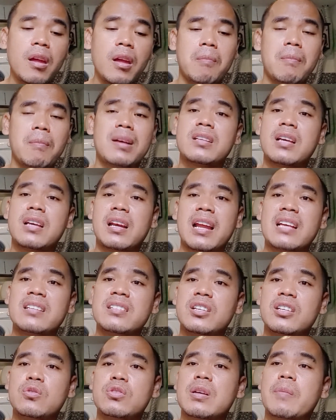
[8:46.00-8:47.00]
masak
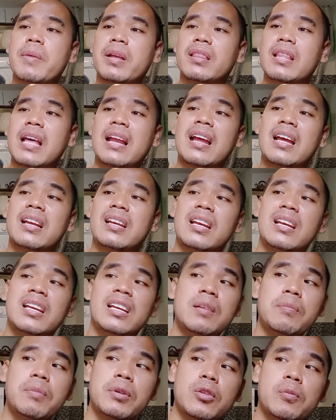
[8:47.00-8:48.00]
nasi itu sampai tanak dan
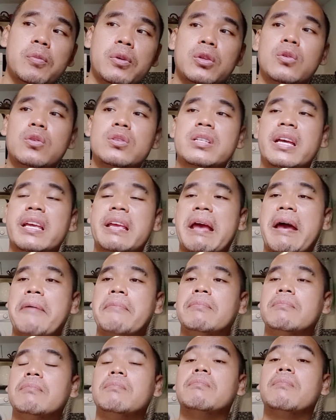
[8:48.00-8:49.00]
ini betul-betul saya
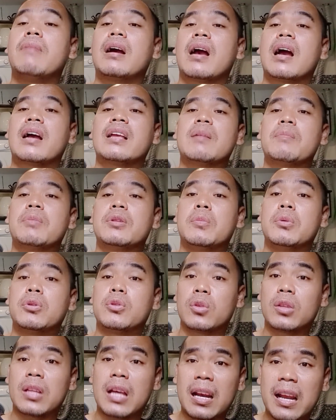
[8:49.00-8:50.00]
manggangnya
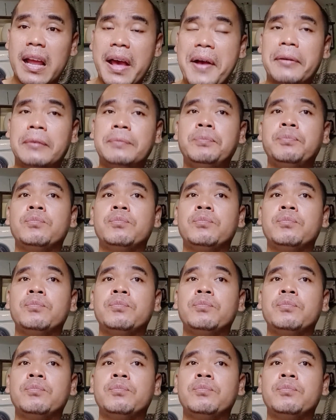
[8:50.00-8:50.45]
betul-betul tanak